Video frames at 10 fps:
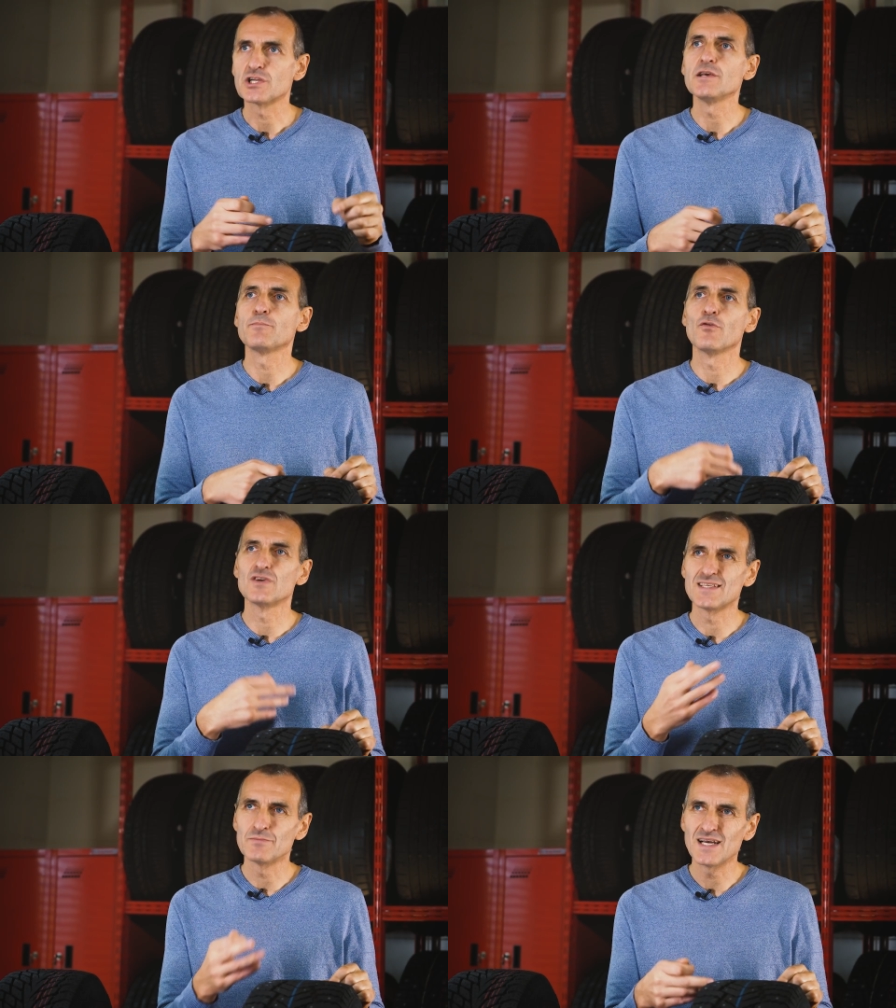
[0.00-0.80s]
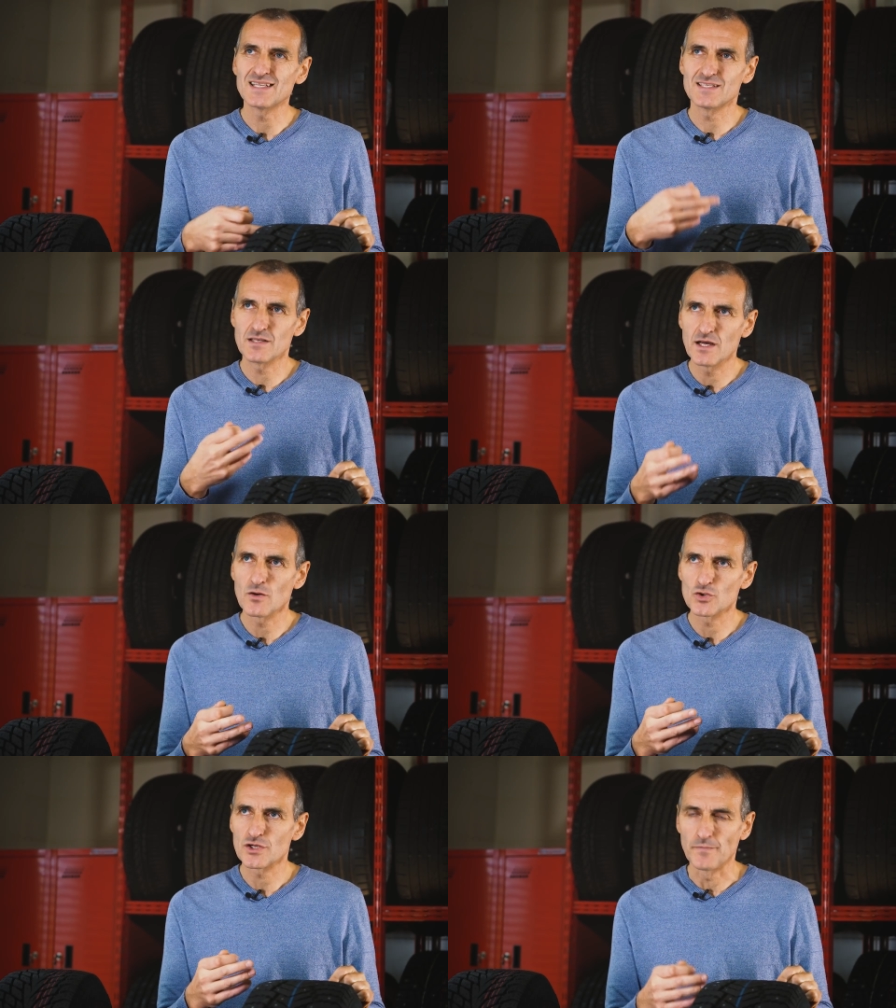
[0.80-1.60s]
шли по 18
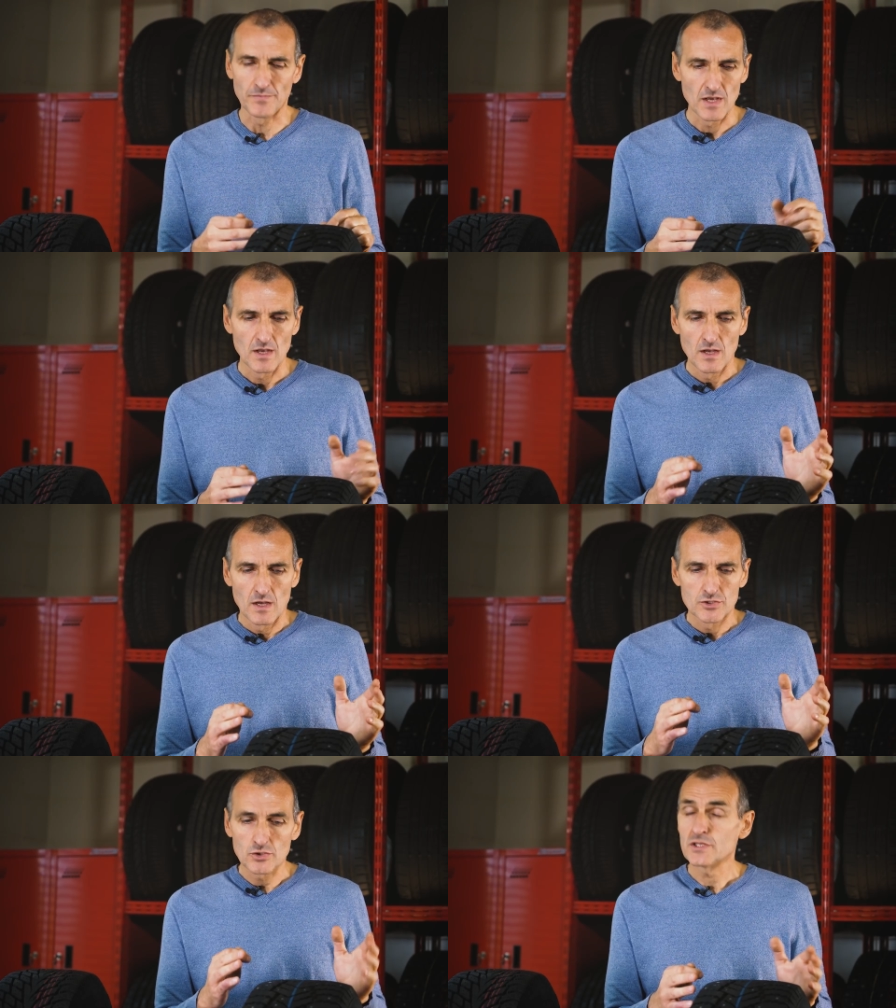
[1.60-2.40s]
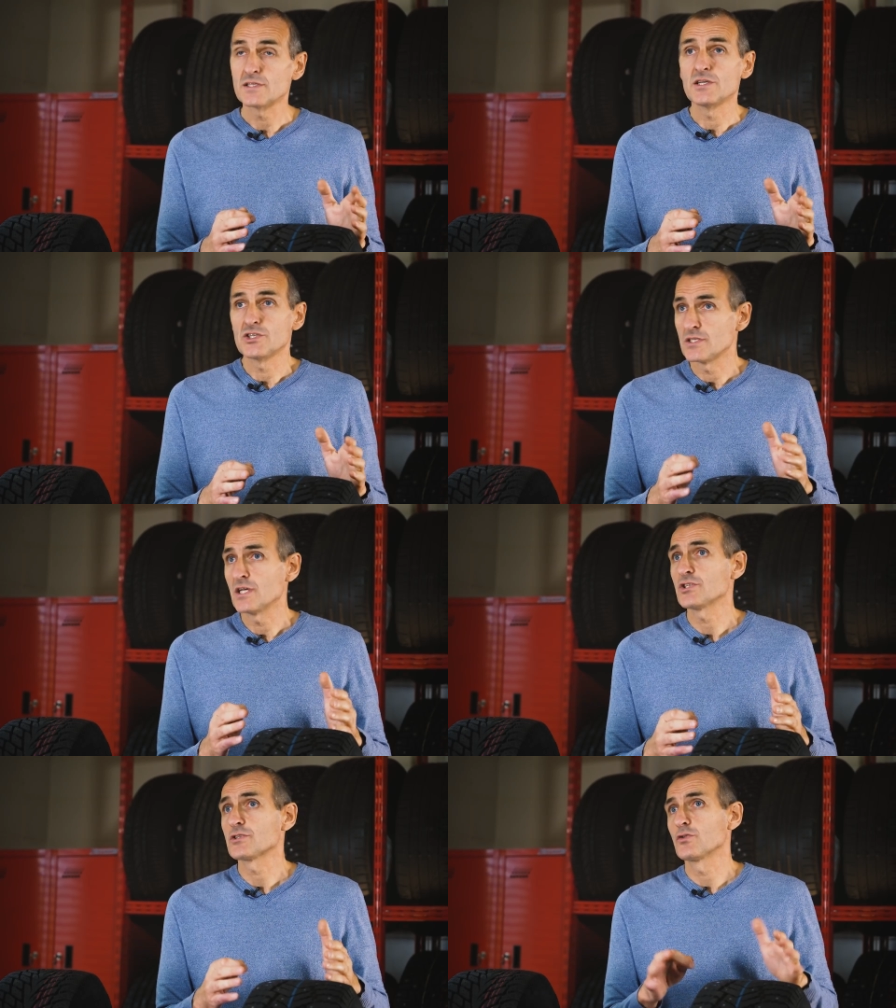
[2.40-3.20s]
дорожкам. Что это значит?
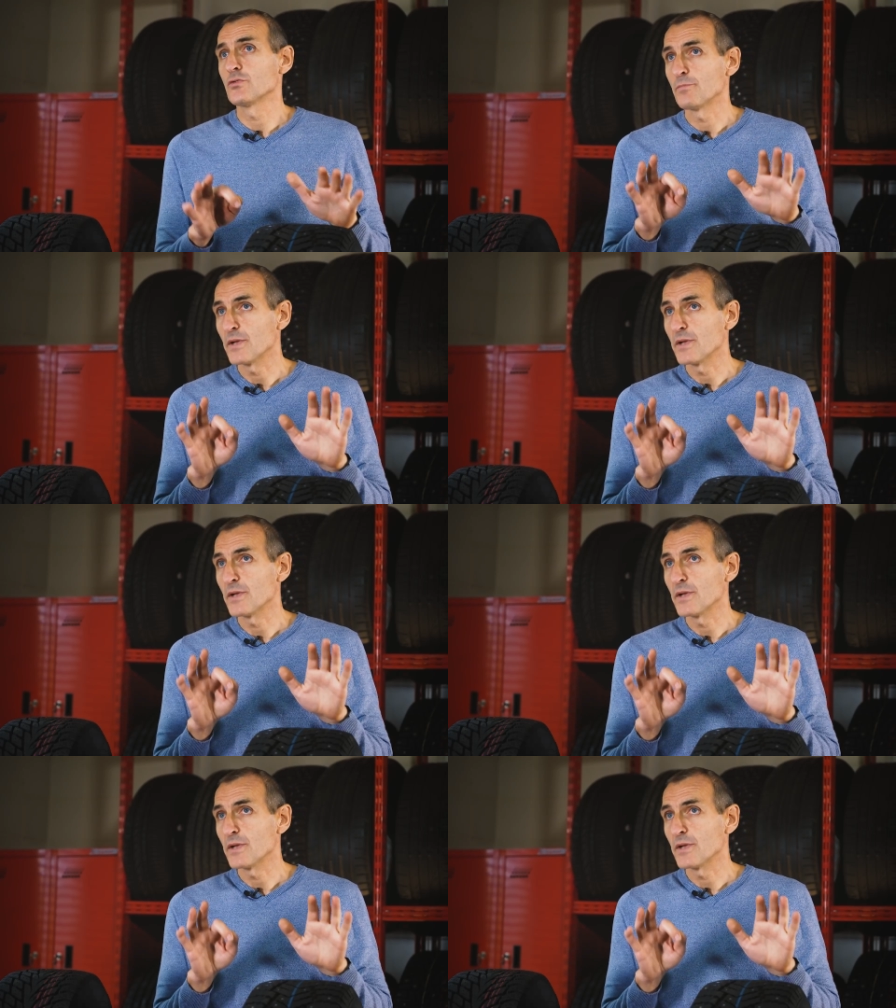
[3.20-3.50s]
Значит, что